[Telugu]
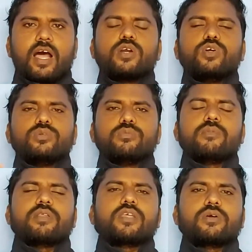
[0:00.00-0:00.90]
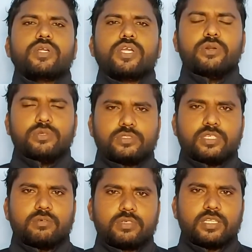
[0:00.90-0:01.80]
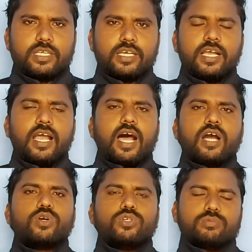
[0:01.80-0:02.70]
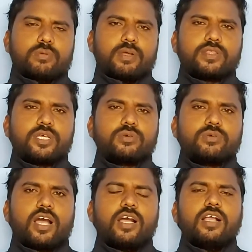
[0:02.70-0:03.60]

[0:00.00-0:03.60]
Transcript: ఆ కుటుంబం అంతా కూడా ఏడుస్తూ ఉంటుంది ఆ కుటుంబం అంతా కూడా